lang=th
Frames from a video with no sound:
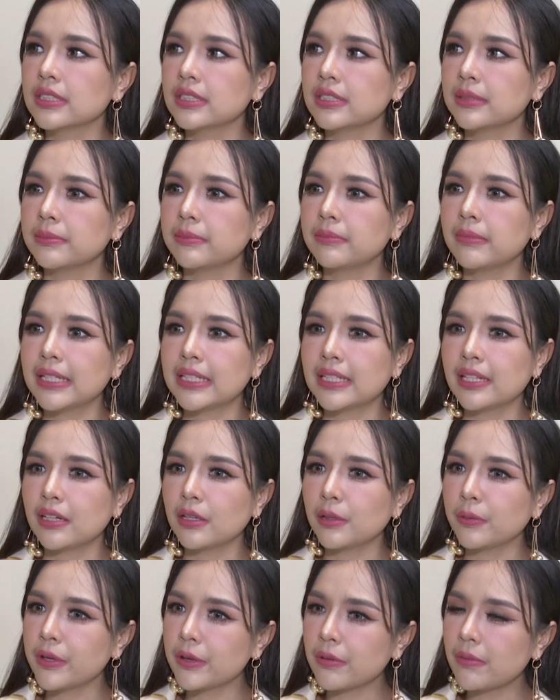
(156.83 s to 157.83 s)
คือไม่ทะ
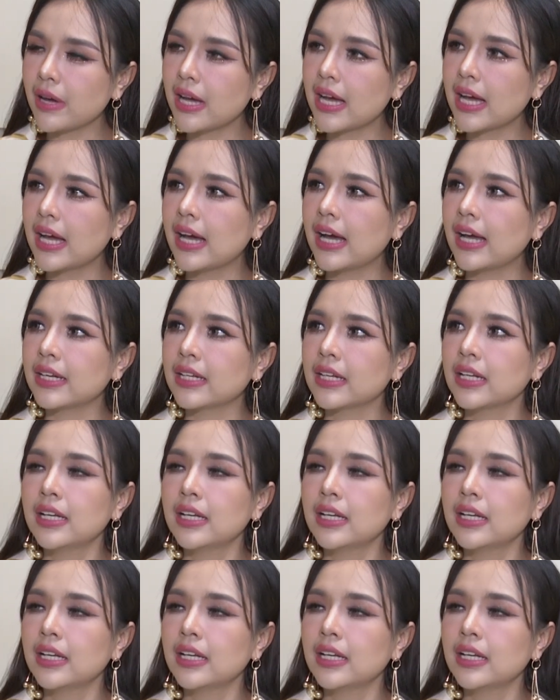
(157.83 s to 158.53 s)
เลาะวิวาท